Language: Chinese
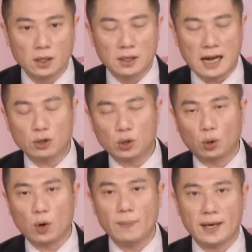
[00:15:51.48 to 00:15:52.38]
它就
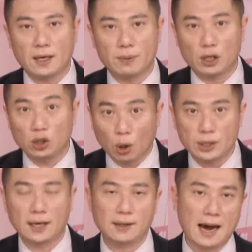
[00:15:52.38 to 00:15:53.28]
从原本一个比较抽
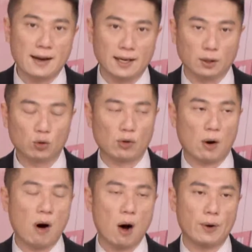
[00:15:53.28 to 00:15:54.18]
象的概念，转
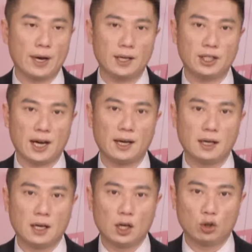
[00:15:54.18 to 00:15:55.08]
化为一些
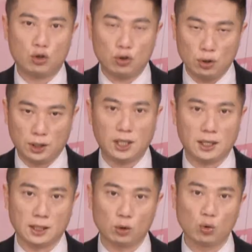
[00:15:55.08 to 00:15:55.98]
具体
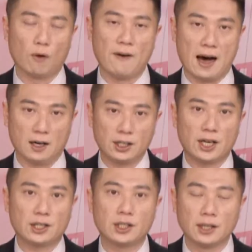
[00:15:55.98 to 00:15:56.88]
的做法，而且
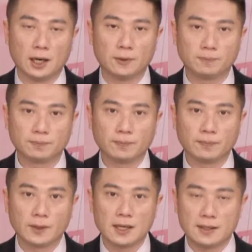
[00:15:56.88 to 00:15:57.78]
是呢，
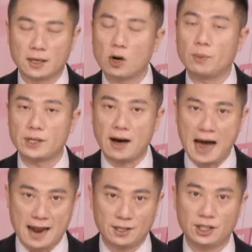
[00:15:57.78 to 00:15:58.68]
能够比较
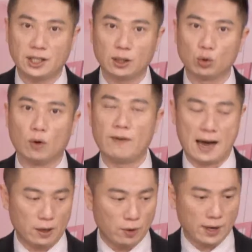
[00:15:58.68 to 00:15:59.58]
安心的做法。
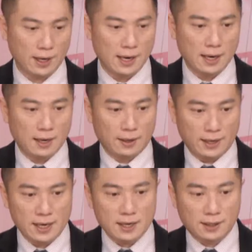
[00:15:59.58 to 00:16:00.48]
因为你
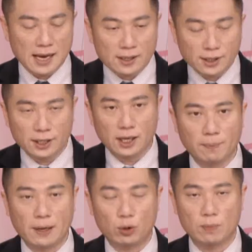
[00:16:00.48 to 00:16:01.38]
以这样子的
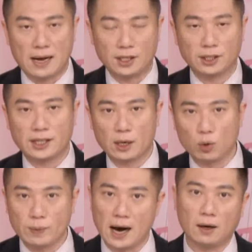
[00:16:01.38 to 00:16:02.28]
本去买进这些
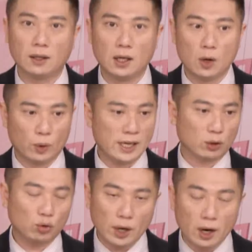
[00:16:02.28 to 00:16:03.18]
股票，我想
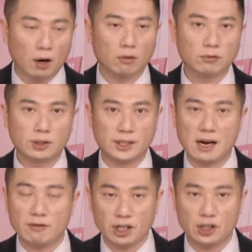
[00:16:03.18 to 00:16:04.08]
最后只
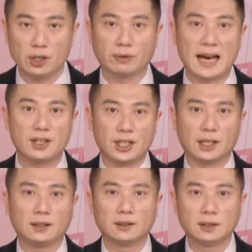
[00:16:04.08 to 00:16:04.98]
要你是有耐
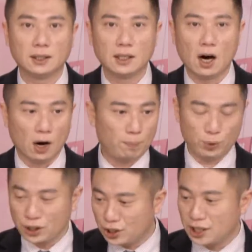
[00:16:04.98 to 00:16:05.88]
心，哦，不
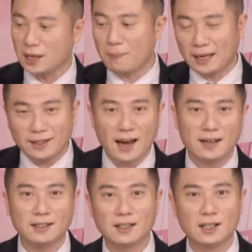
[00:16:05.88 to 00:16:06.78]
是急着明
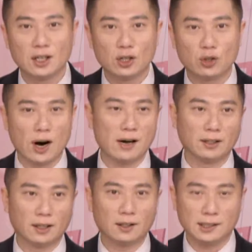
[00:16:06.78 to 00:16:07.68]
天就要
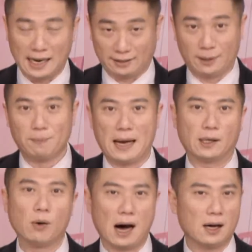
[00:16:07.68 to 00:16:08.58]
呢涨停板
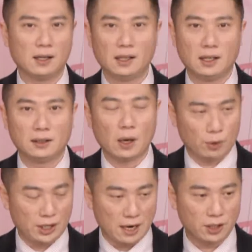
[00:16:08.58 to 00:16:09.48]
的话，那我
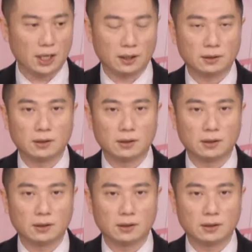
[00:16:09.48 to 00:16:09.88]
相信。